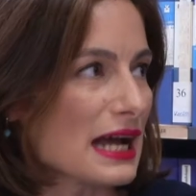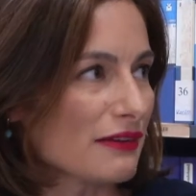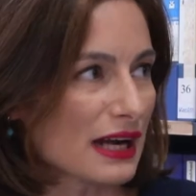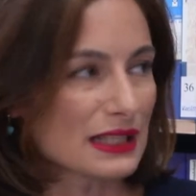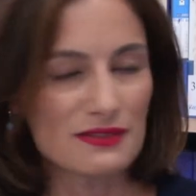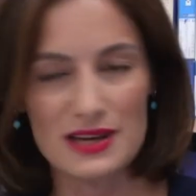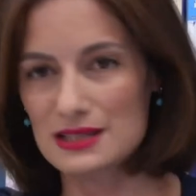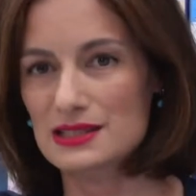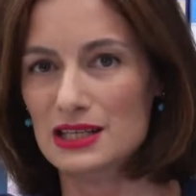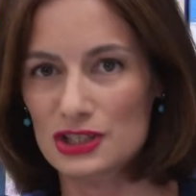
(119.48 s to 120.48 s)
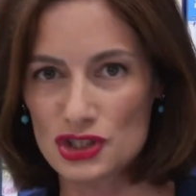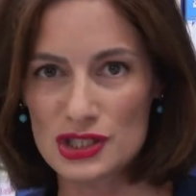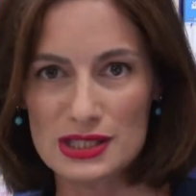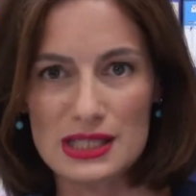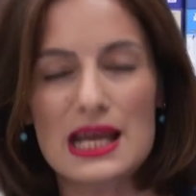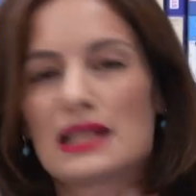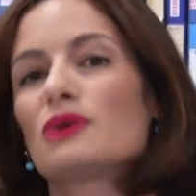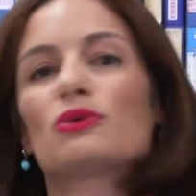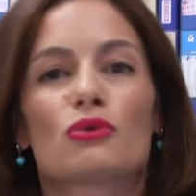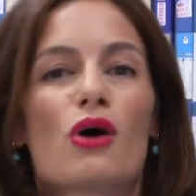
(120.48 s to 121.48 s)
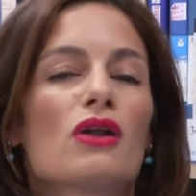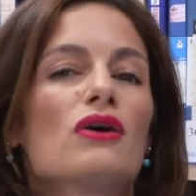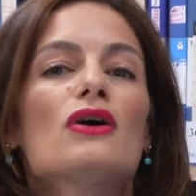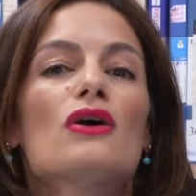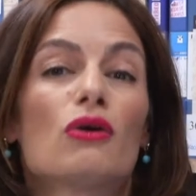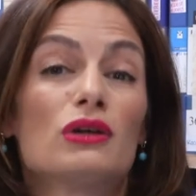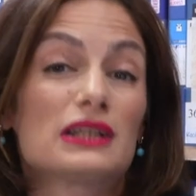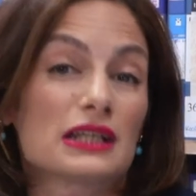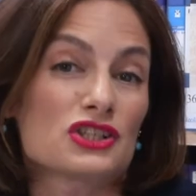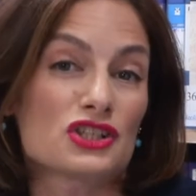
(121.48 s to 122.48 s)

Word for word: avrà diversi registri ed è un ruolo, oltre che